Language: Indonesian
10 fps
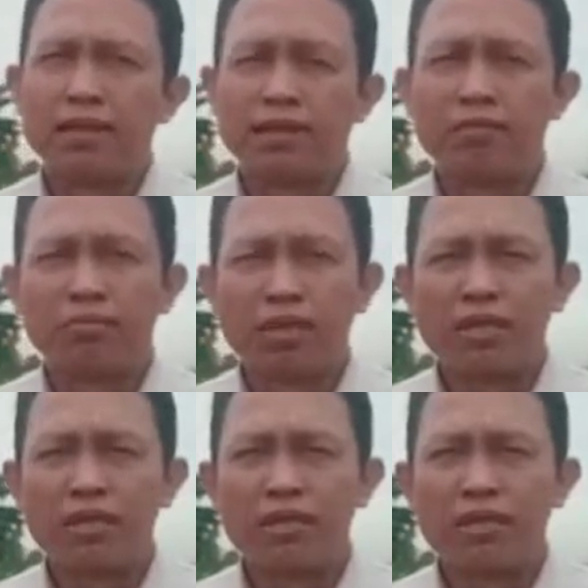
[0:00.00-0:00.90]
atau pusat
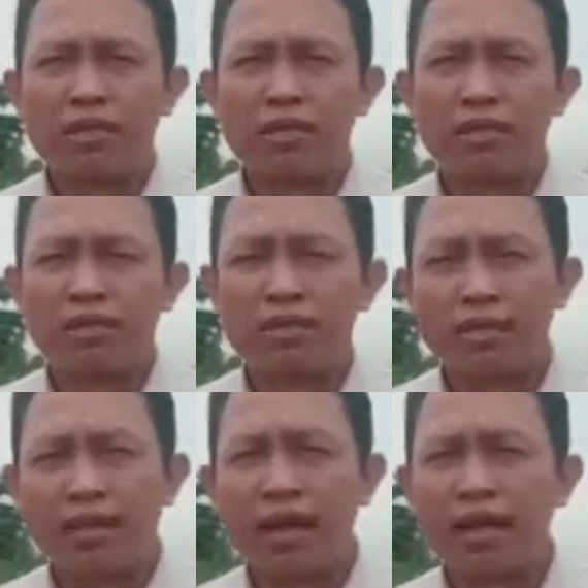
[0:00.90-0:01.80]

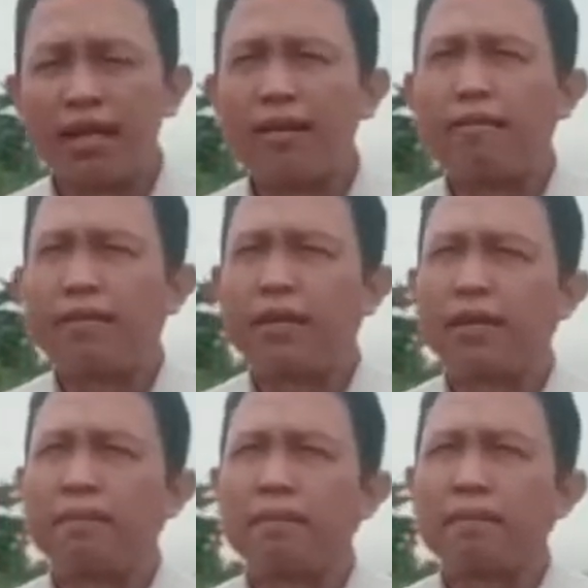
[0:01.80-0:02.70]
sentral ya dan